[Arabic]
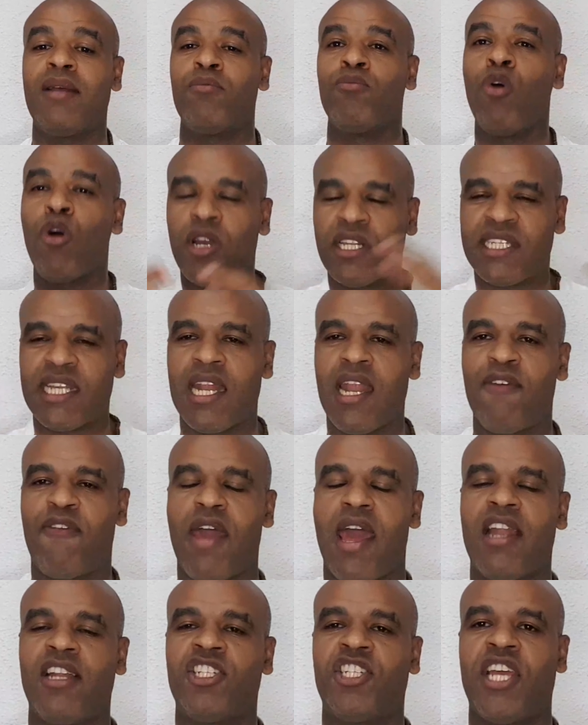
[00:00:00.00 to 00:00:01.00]

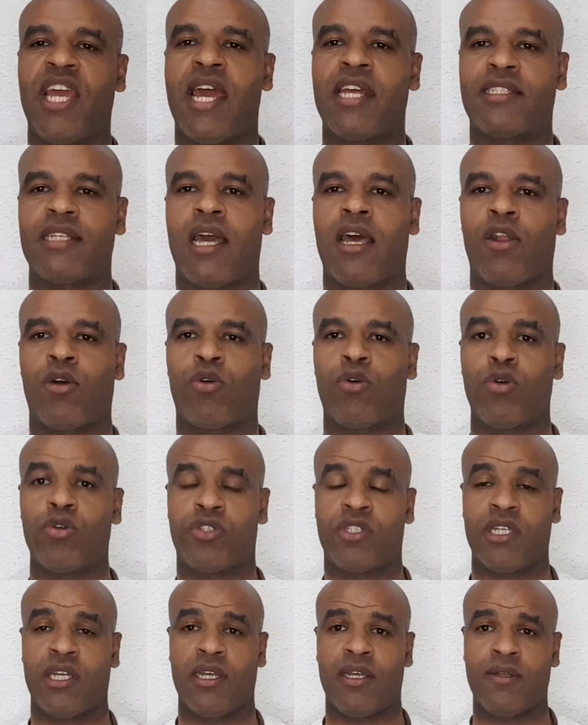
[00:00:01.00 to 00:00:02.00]
مختلف الجهات
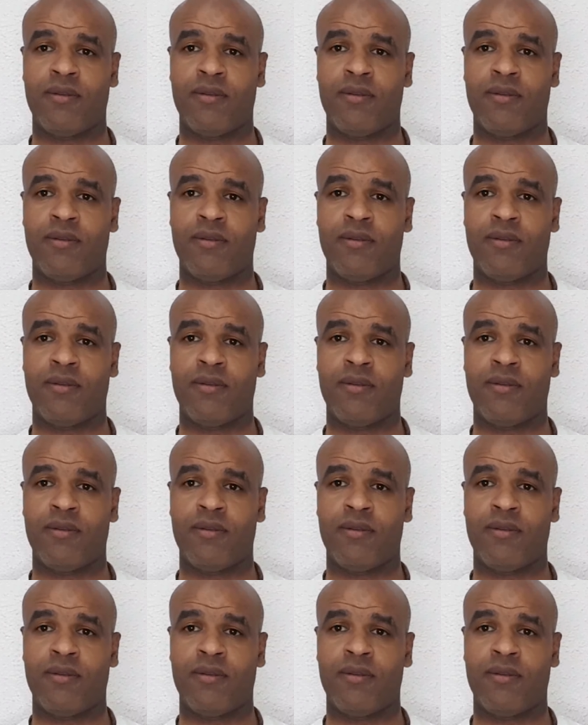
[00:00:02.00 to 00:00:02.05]
الخوت